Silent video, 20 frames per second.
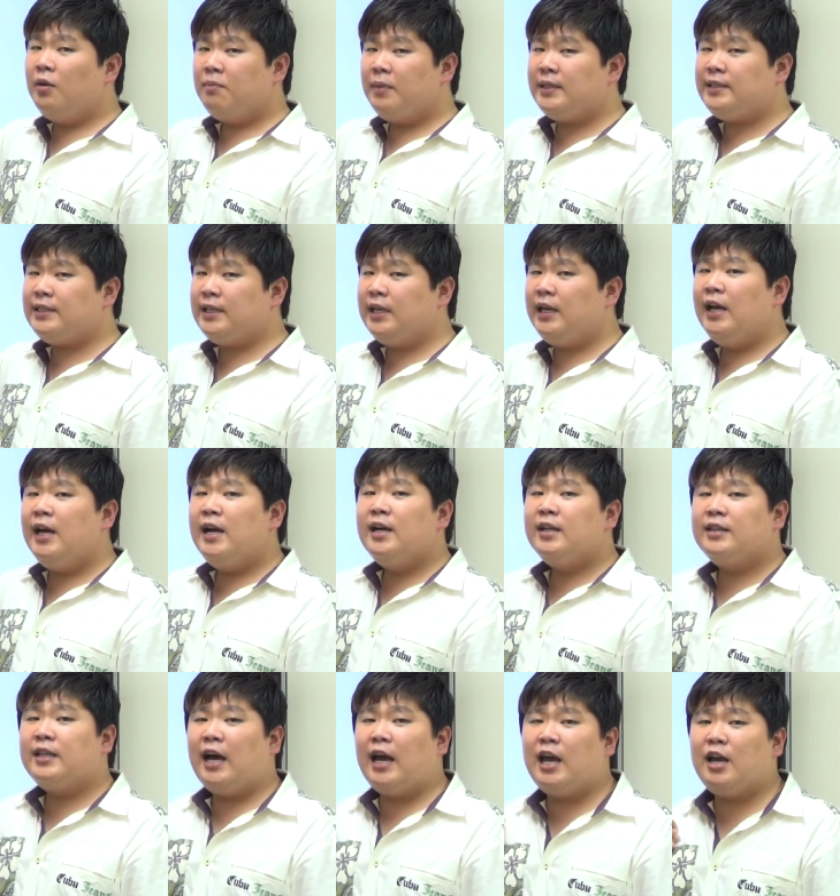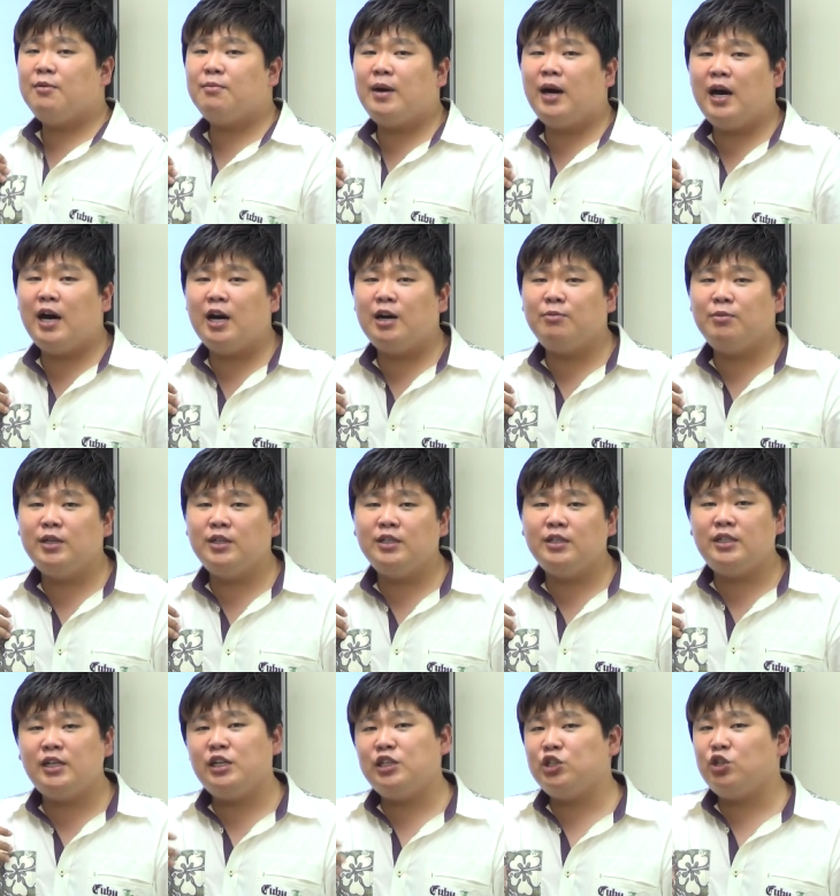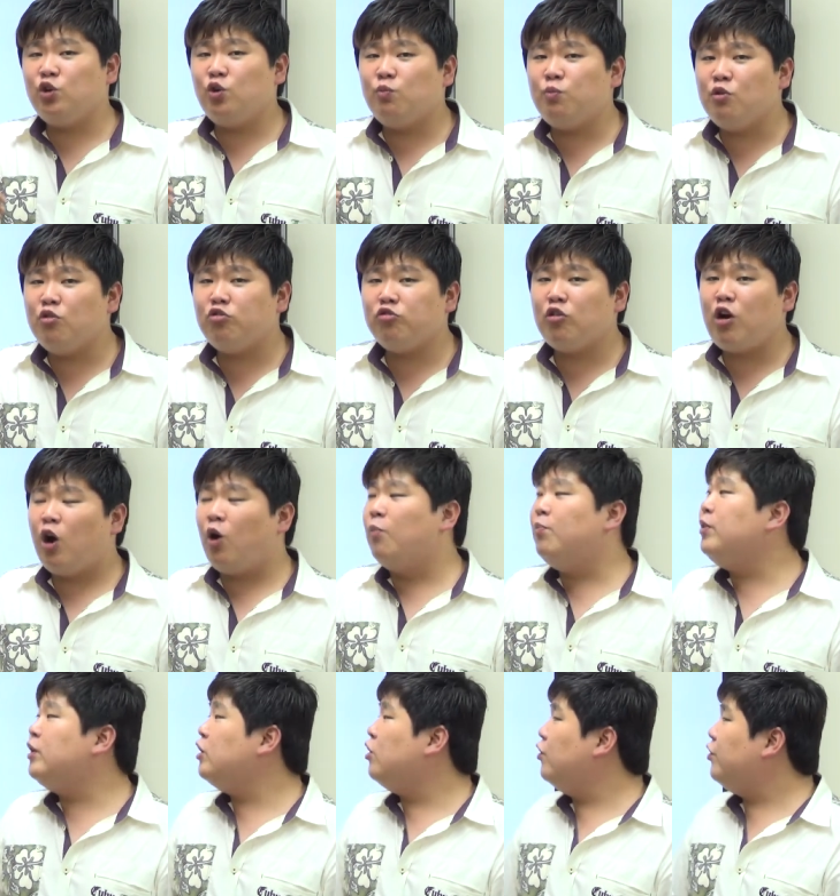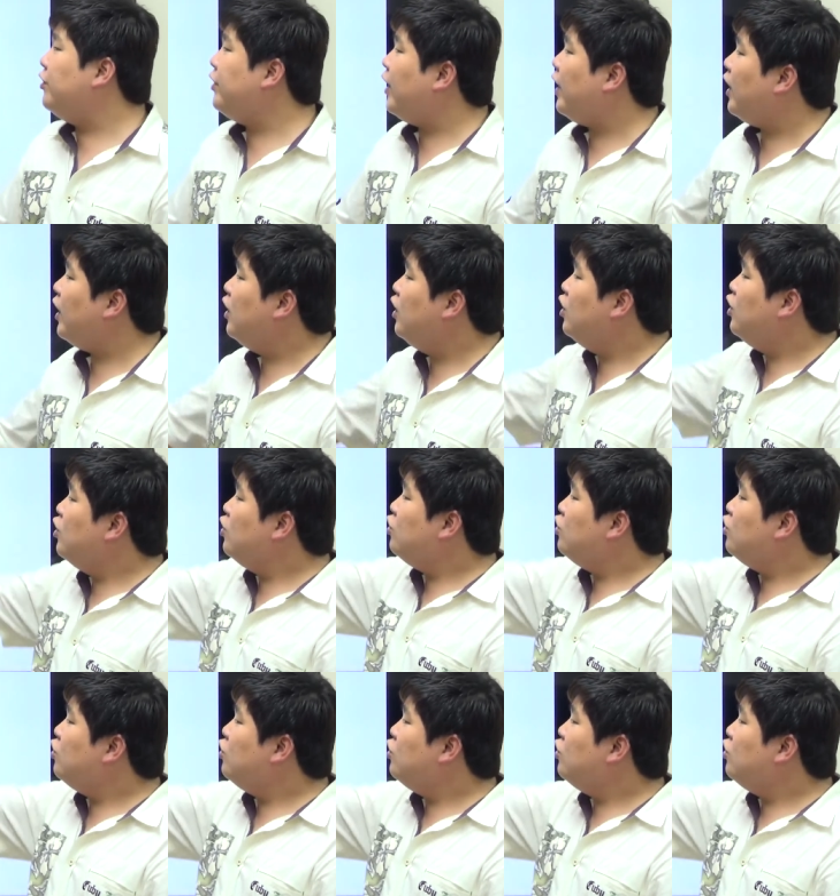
맞지? 나의 마음은 실제로 볼 수가 없는 건데